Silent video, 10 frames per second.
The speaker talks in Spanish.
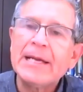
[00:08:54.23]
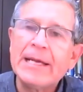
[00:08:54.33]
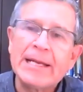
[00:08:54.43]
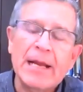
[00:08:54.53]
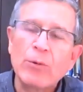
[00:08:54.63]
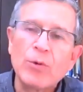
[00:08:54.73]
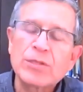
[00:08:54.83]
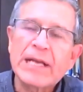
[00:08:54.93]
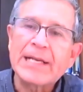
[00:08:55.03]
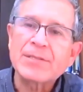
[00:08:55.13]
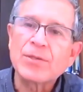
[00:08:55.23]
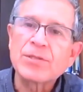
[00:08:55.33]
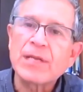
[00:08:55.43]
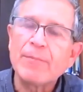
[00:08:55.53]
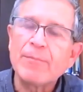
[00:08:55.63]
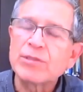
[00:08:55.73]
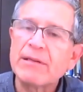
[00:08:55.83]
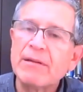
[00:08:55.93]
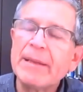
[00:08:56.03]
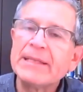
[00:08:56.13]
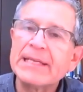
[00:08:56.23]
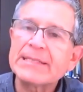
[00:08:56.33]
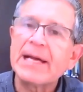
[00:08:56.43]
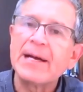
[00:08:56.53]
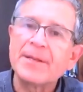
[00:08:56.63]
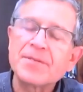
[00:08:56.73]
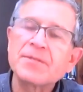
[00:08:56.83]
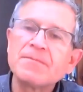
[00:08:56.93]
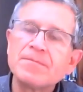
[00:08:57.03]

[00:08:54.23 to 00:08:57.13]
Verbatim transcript: en algunos casos posiblemente hasta años.